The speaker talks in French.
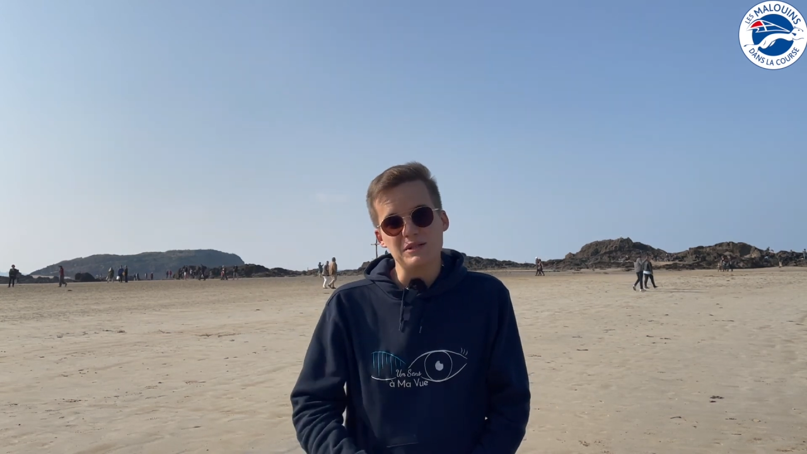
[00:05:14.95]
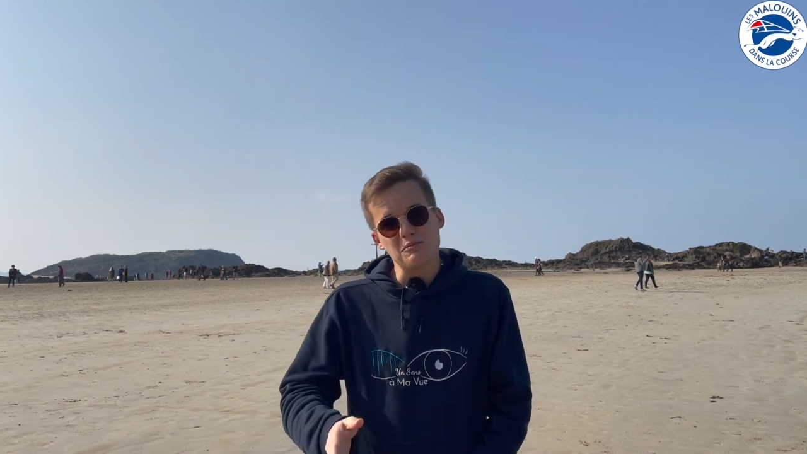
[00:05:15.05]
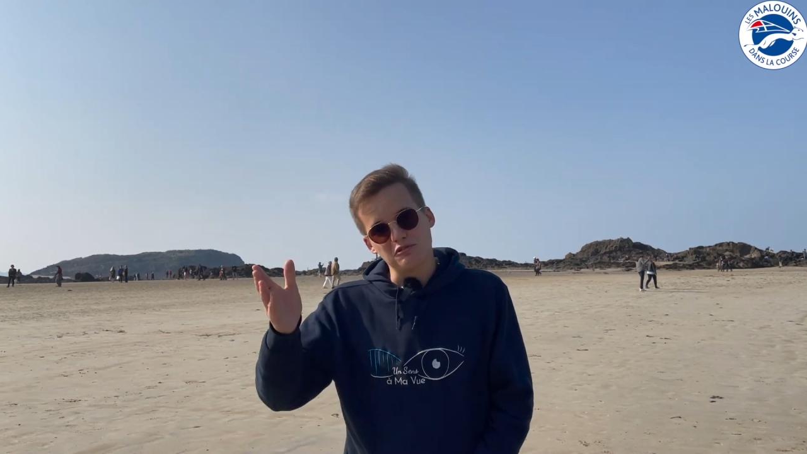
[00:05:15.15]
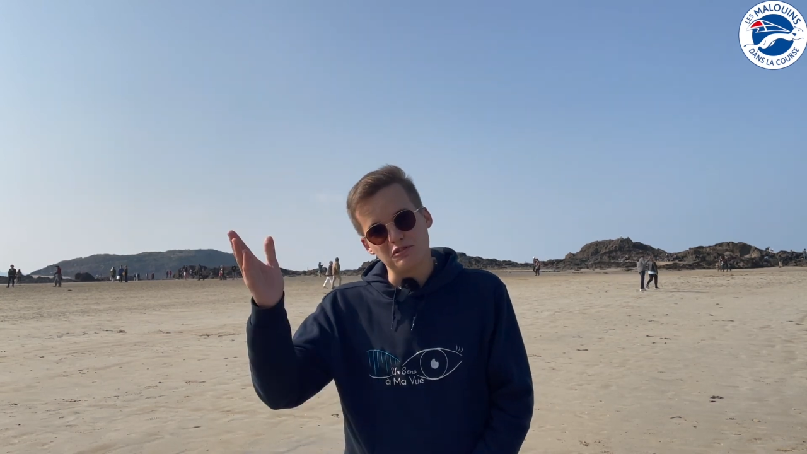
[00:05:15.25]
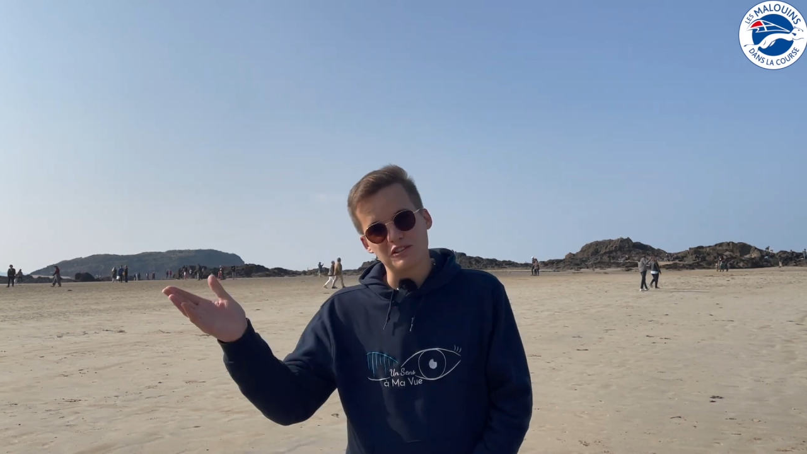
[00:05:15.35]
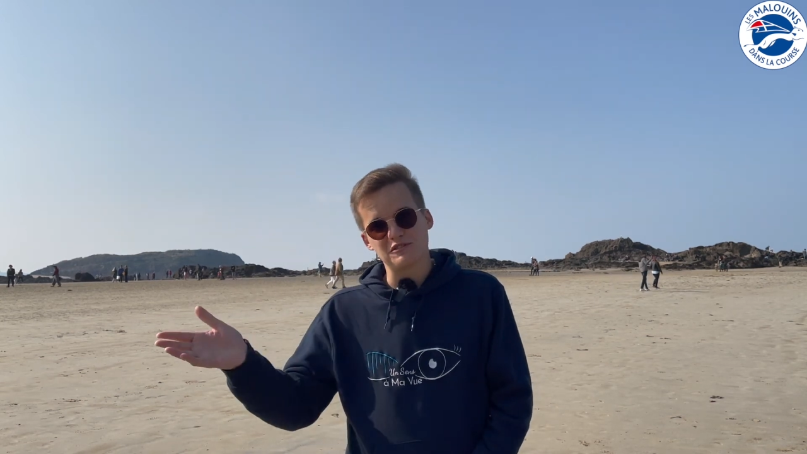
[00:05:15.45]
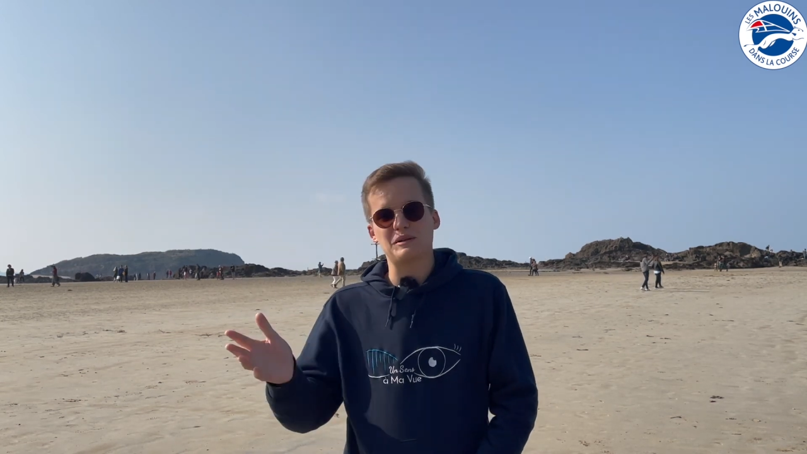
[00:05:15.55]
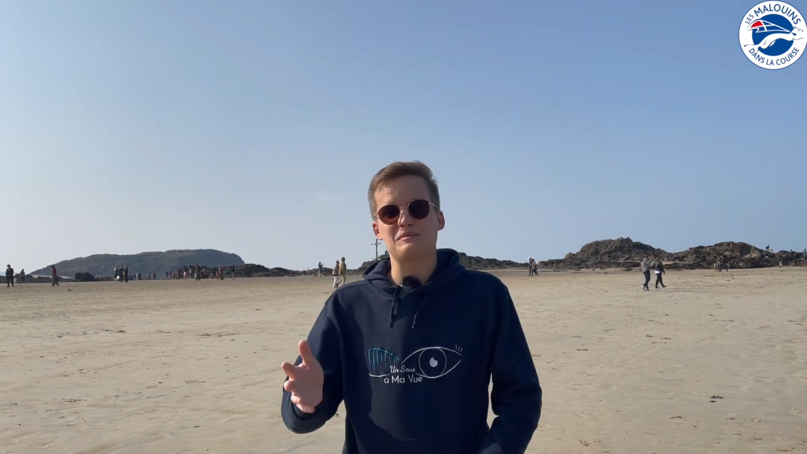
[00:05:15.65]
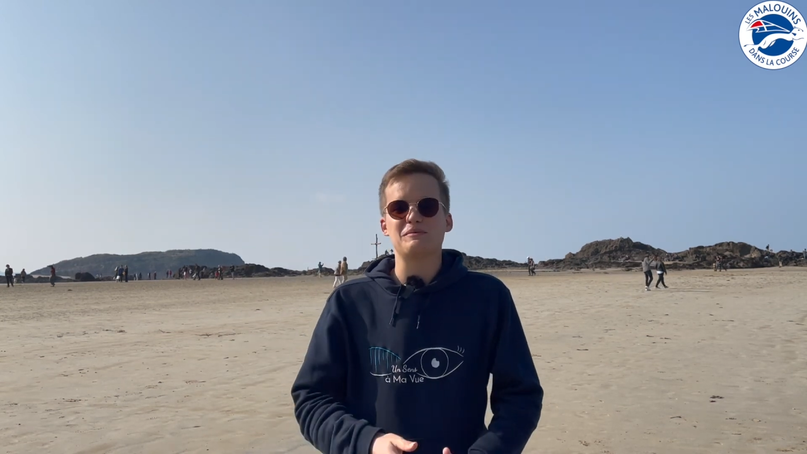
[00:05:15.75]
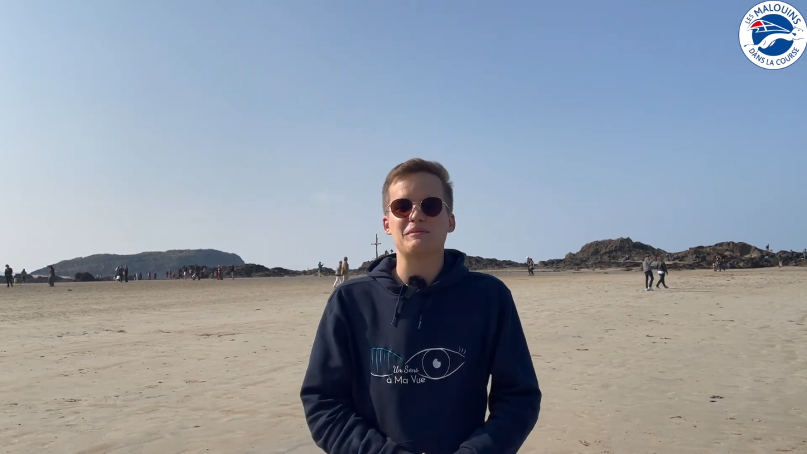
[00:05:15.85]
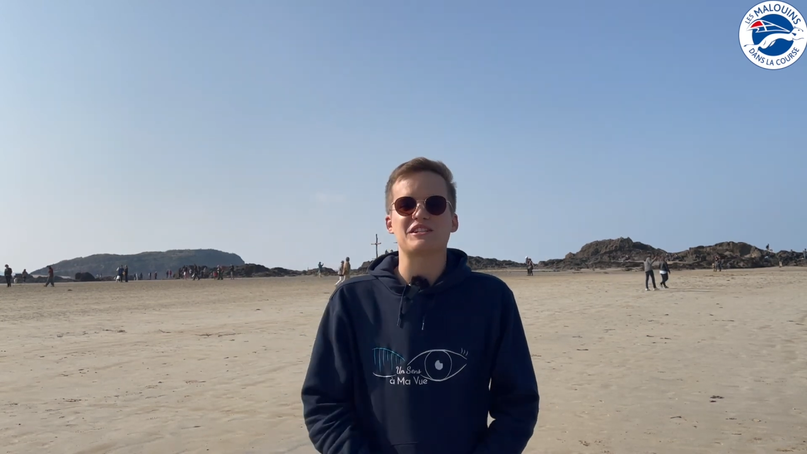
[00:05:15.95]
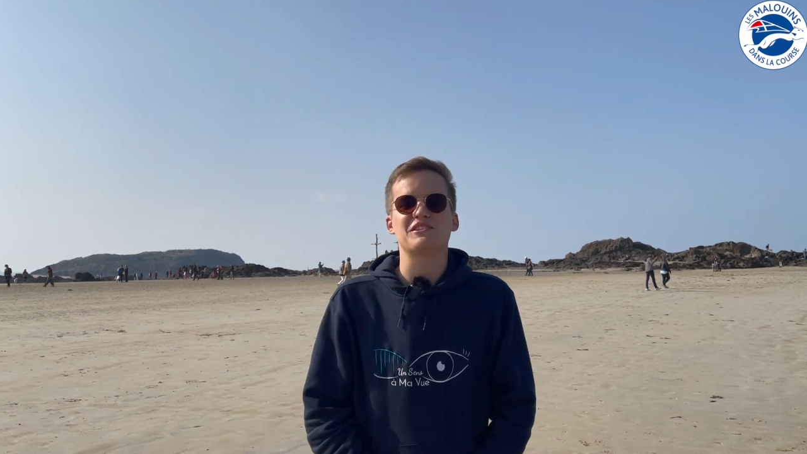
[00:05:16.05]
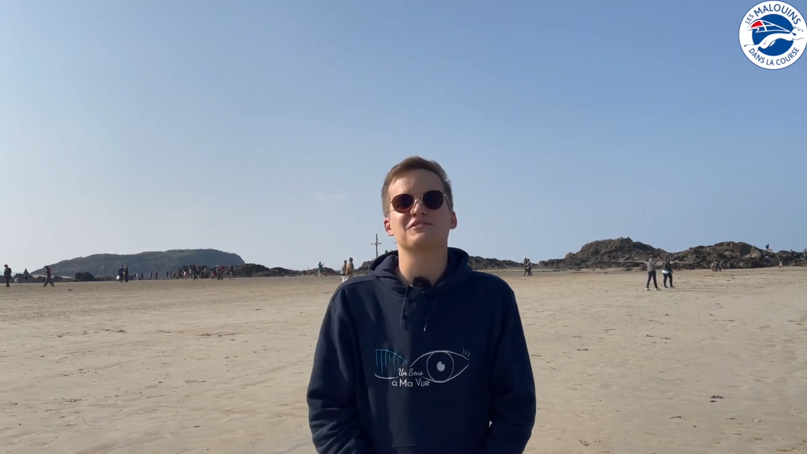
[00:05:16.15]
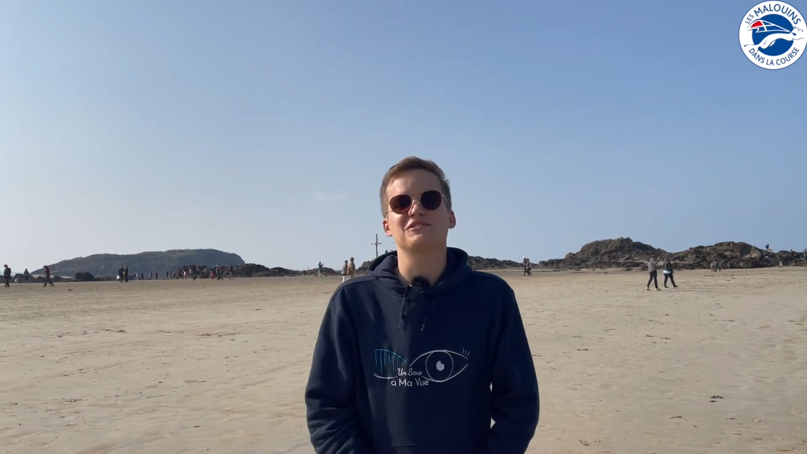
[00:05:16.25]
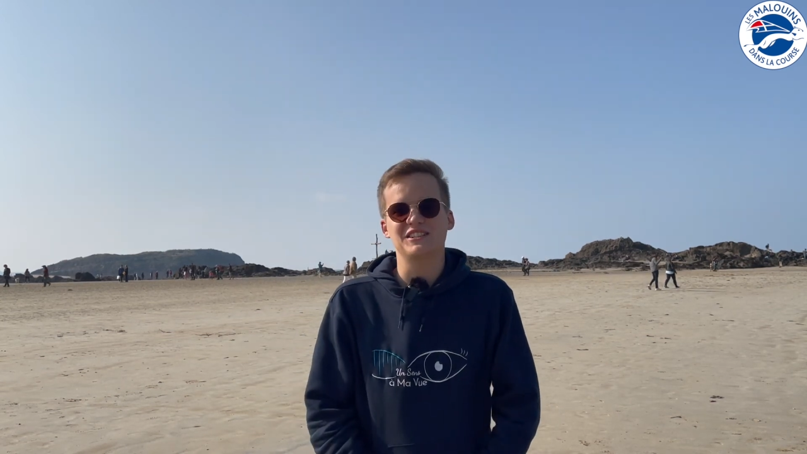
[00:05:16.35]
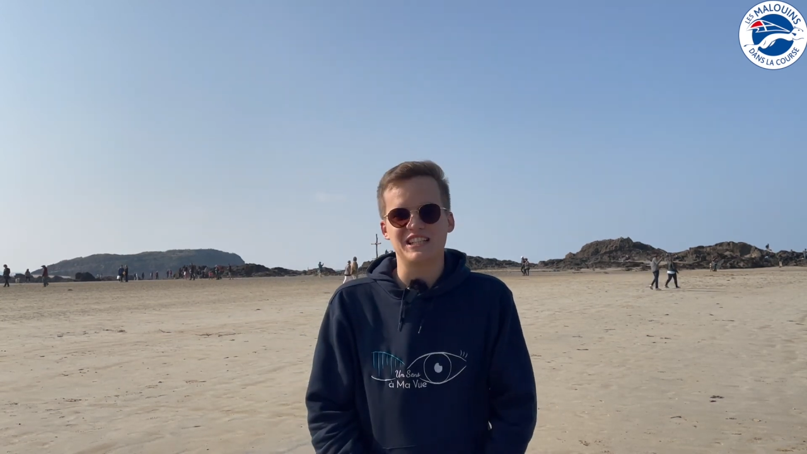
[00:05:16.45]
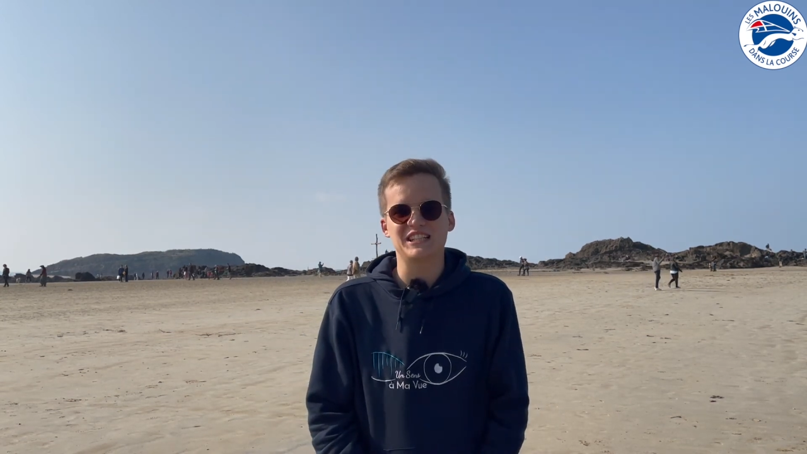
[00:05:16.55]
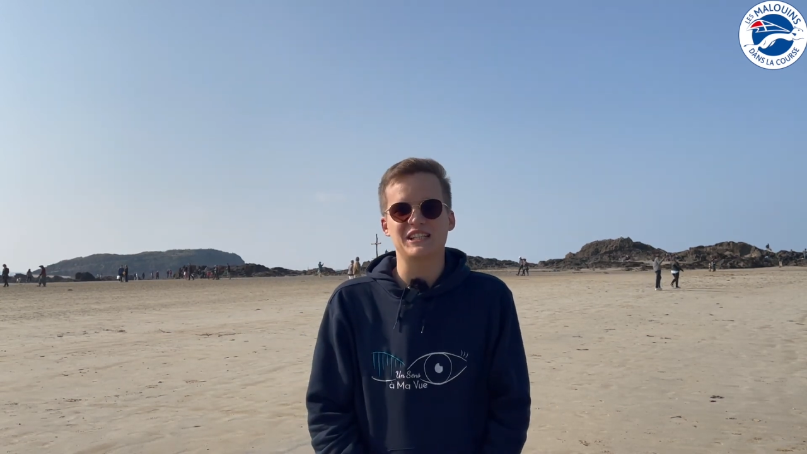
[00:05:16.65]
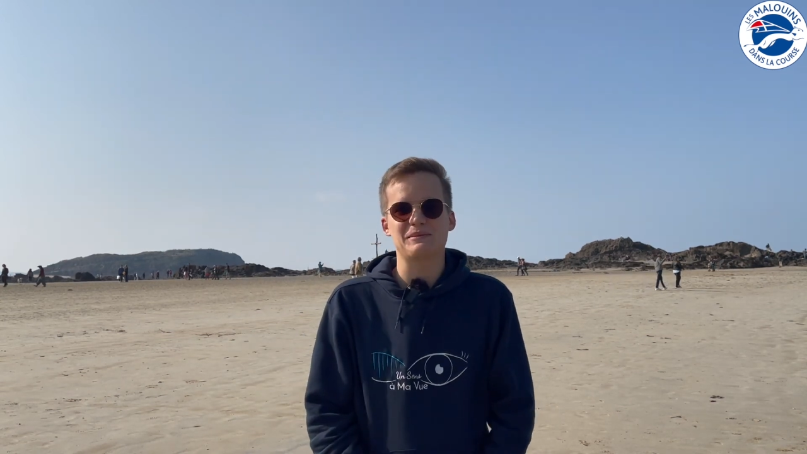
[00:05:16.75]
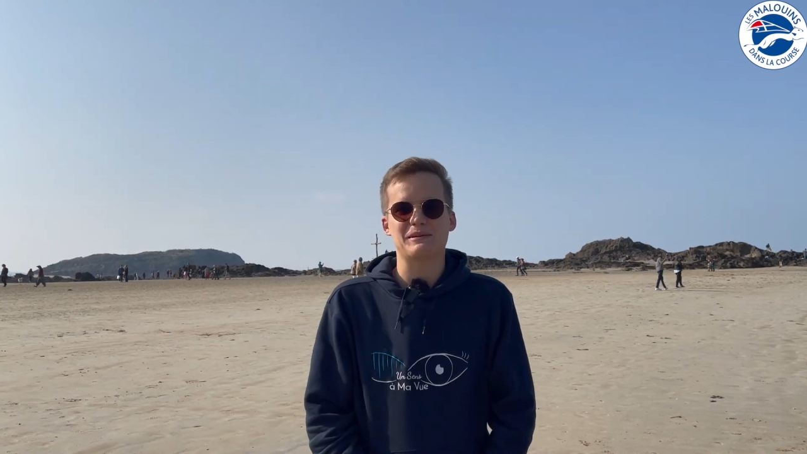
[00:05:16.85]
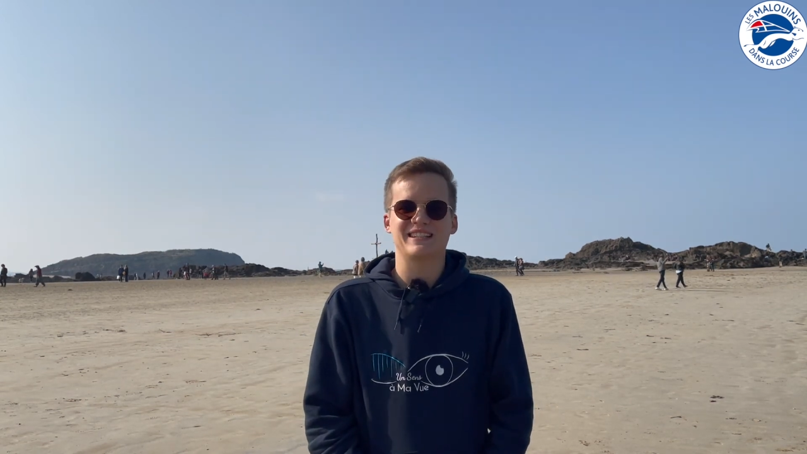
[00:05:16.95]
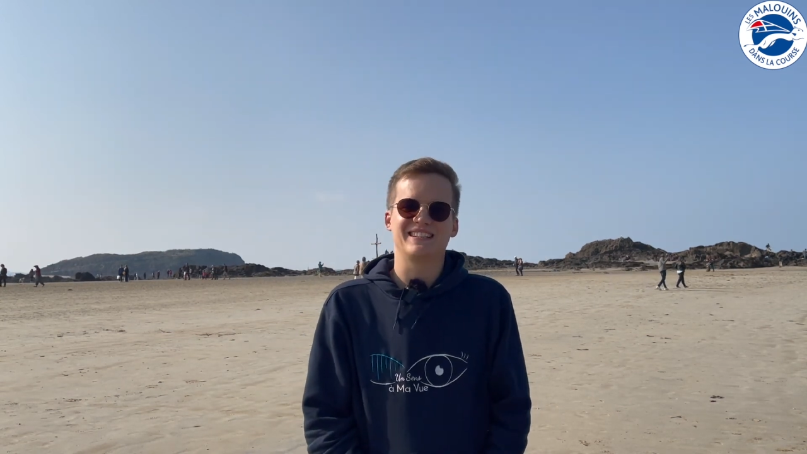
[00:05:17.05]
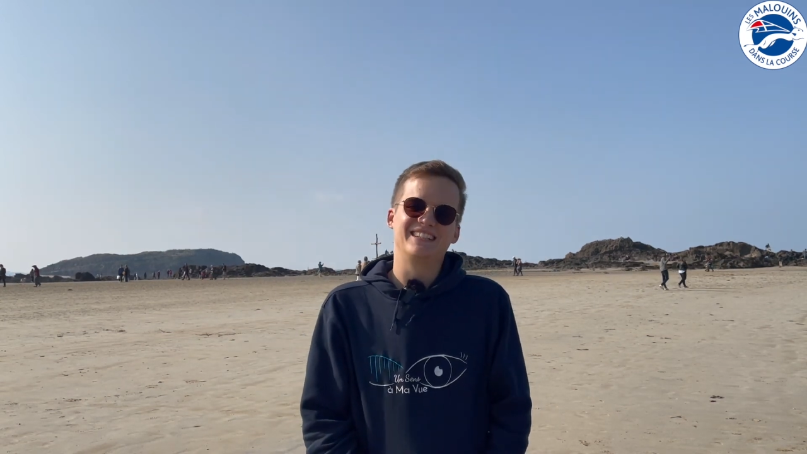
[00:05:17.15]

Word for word: ils peuvent venir faire la petite marche avant et y aller après